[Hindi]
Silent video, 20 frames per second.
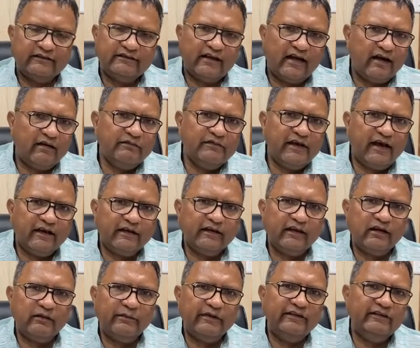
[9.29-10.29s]
असम
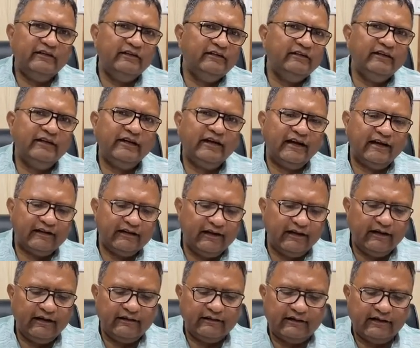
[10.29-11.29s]
जाके रमन सिंह जी कहते
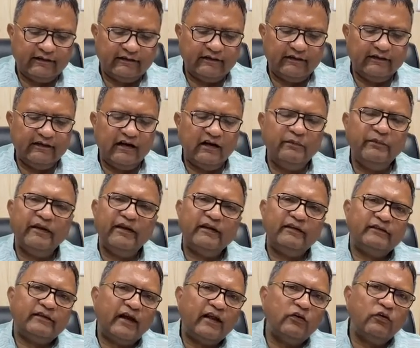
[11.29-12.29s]
हैं कि छत्तीसगढ़ में
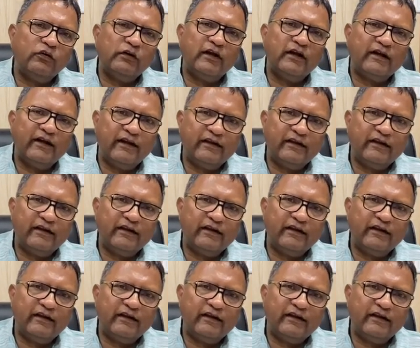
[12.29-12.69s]
किसानों का